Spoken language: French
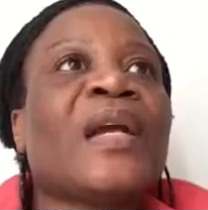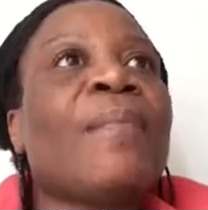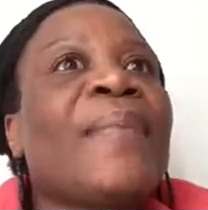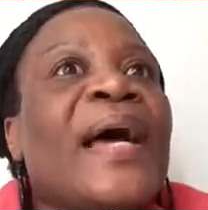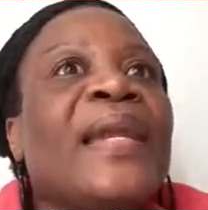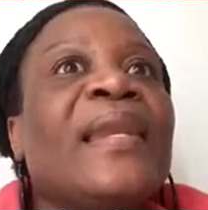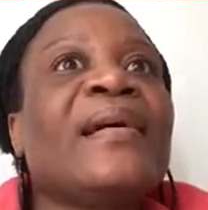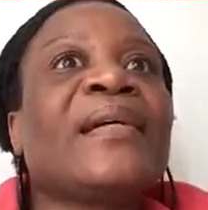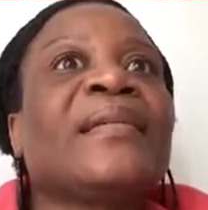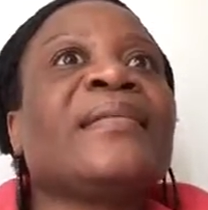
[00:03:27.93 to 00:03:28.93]
en
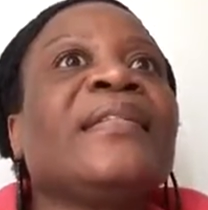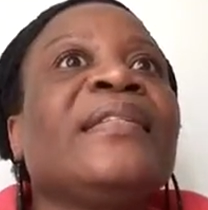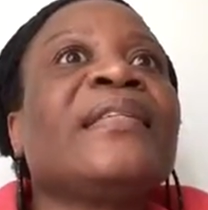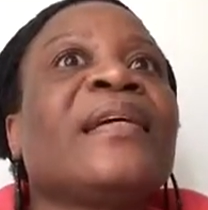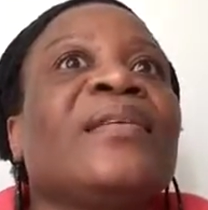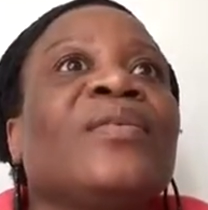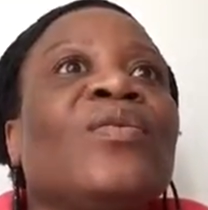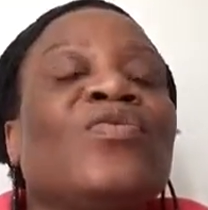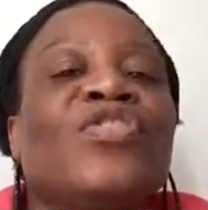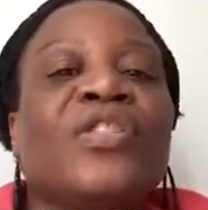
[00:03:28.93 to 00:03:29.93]
parlant, en disant
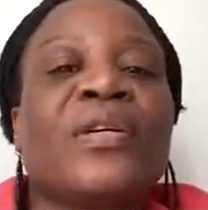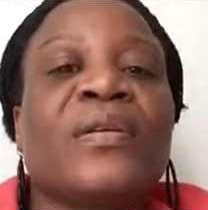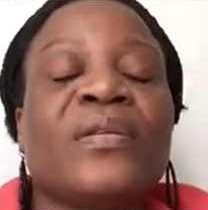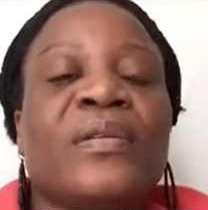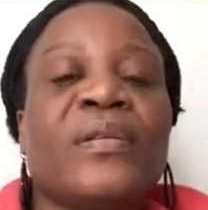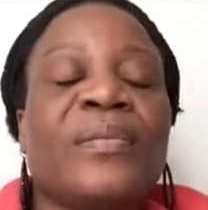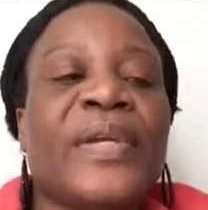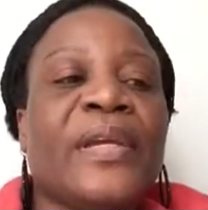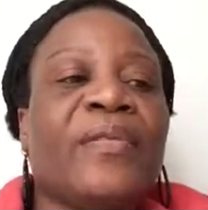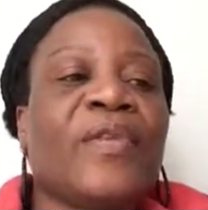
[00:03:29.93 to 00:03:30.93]
aux gens,
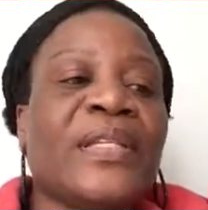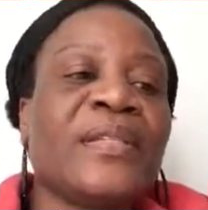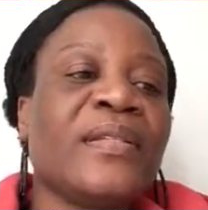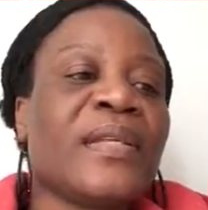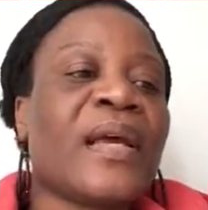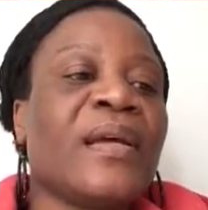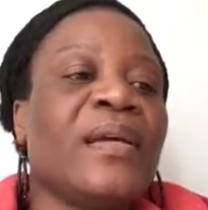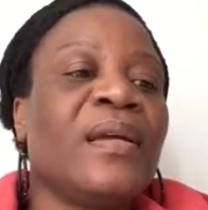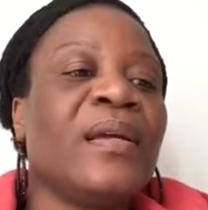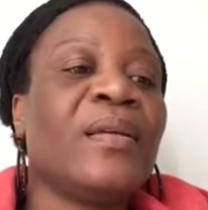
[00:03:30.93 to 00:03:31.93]
ben voici ça,
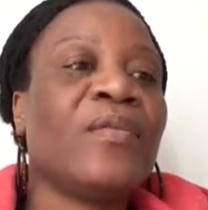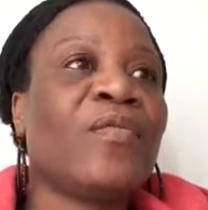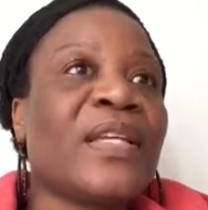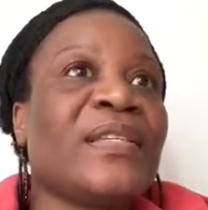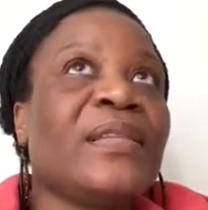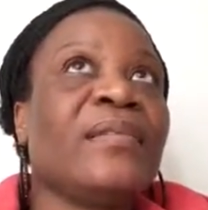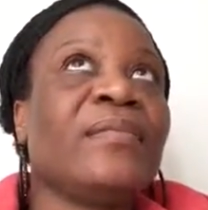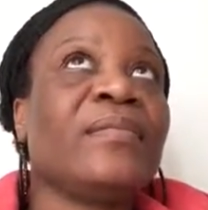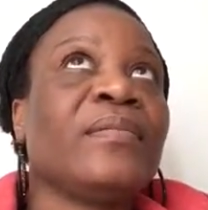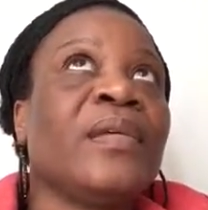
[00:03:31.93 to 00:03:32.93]

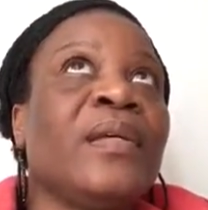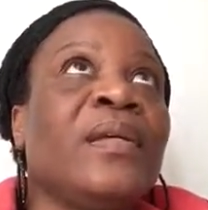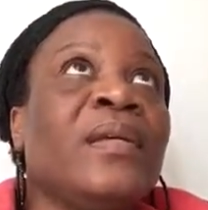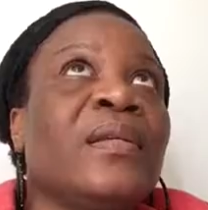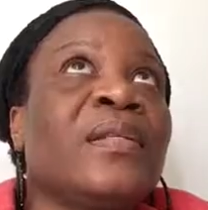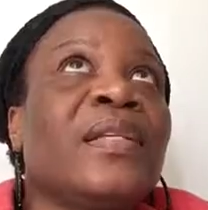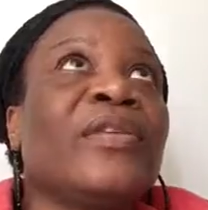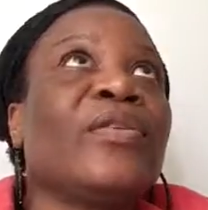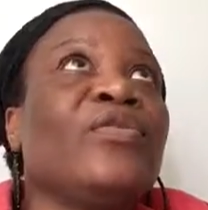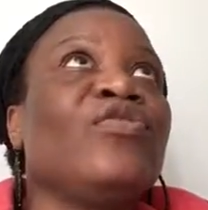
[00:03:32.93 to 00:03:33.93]
voici ce
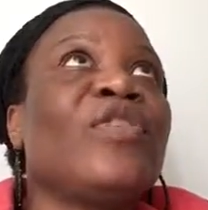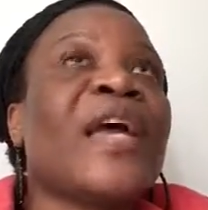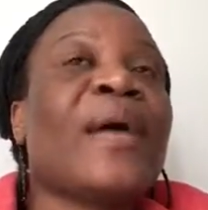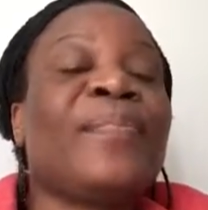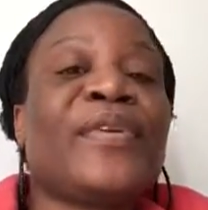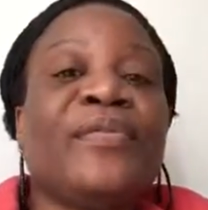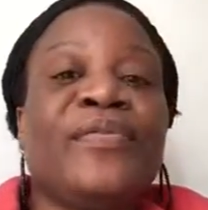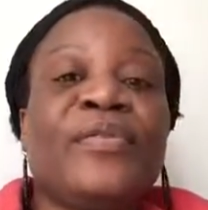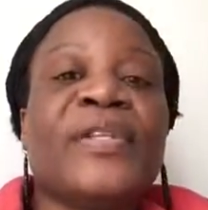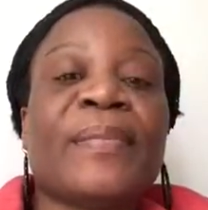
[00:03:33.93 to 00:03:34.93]
que Dieu a
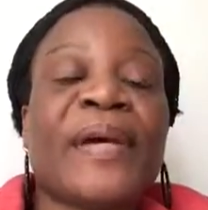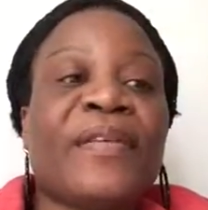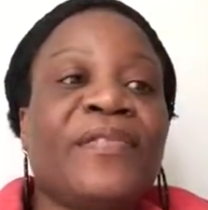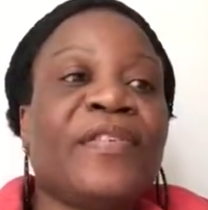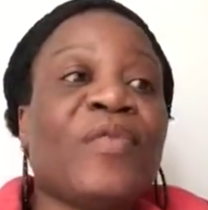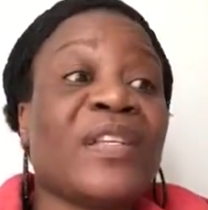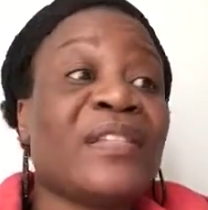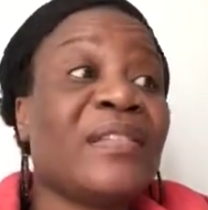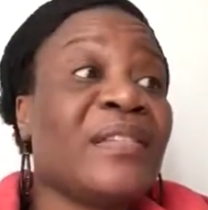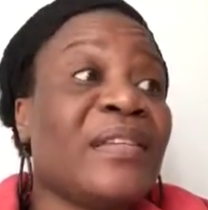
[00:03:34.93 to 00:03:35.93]
prévu dans ma vie,
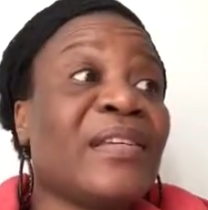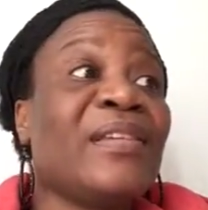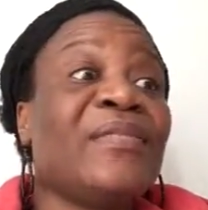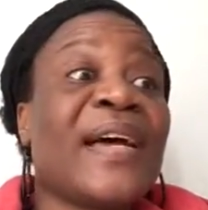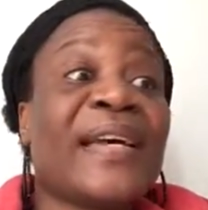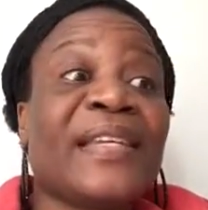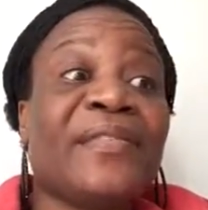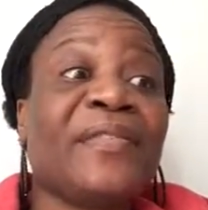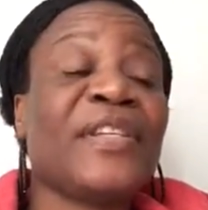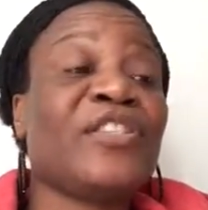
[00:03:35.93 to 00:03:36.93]
voici ce qui va
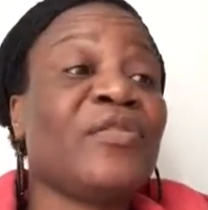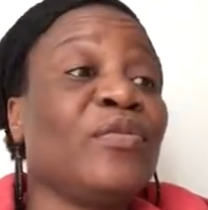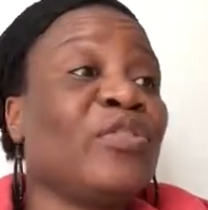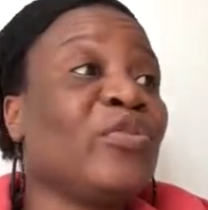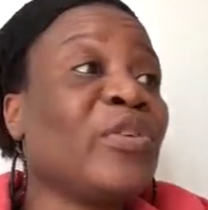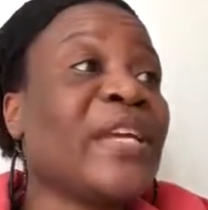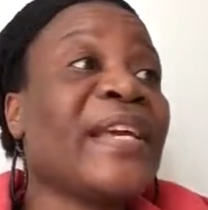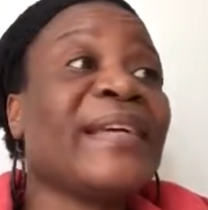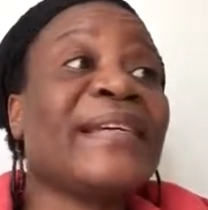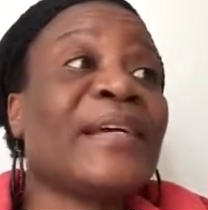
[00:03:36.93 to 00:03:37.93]
arriver,
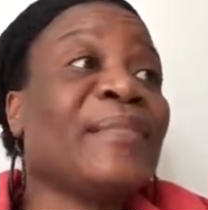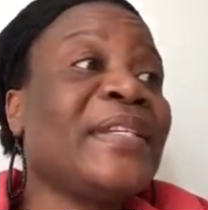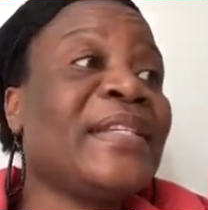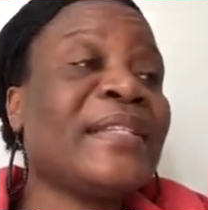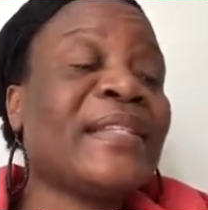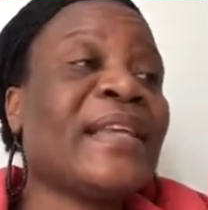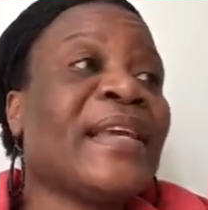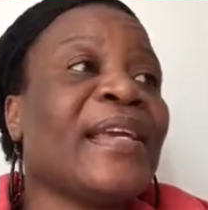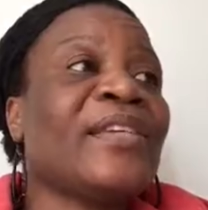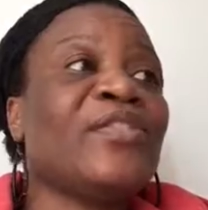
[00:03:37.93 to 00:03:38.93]
j'aurai un grand
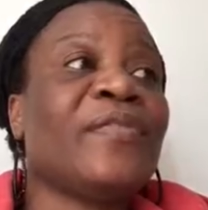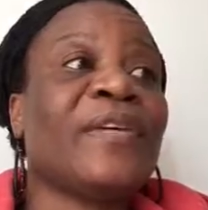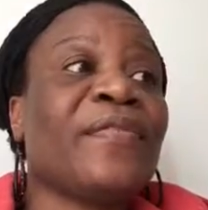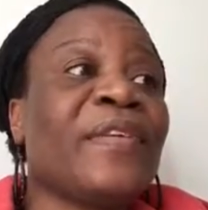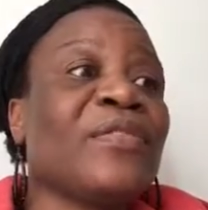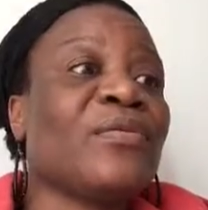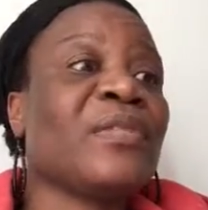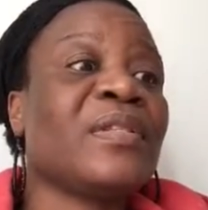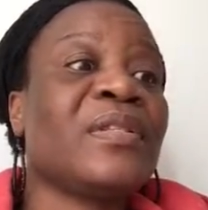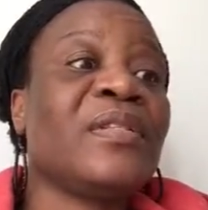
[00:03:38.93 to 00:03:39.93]
ministère, je vais faire
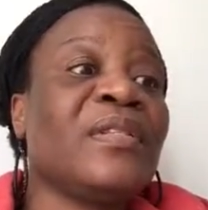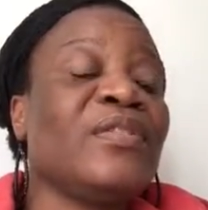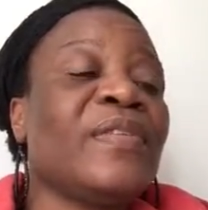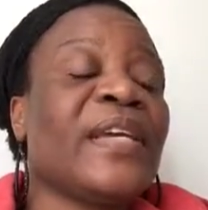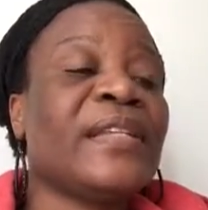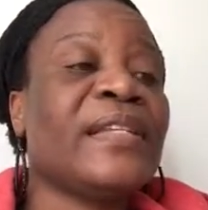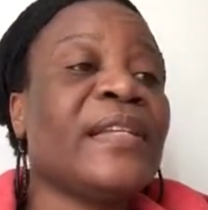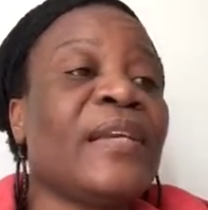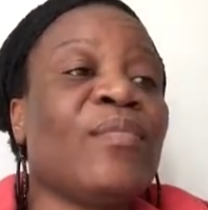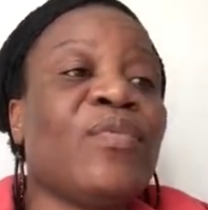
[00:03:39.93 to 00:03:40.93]
ceci, je vais
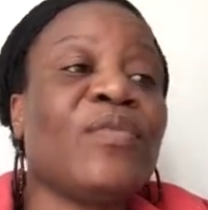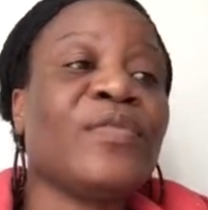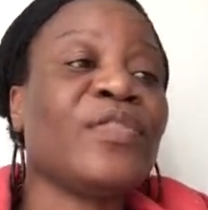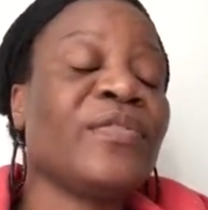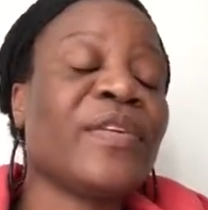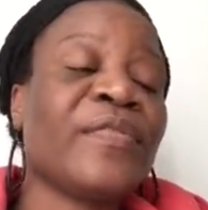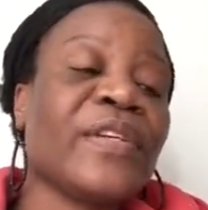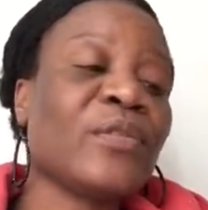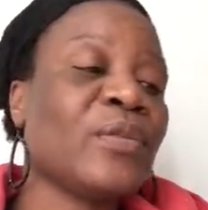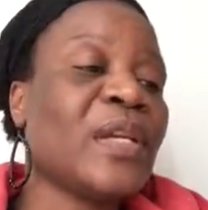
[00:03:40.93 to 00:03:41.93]
aider les pauvres, je vais
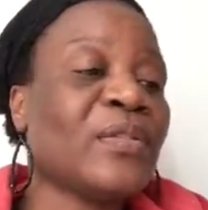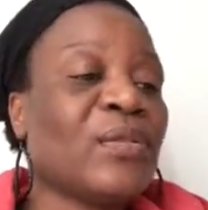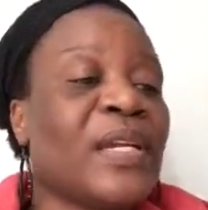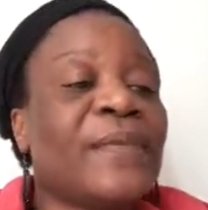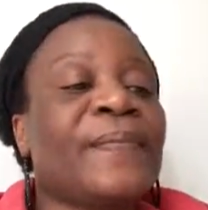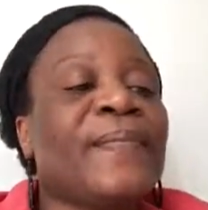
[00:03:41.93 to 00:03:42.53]
faire cela, cela.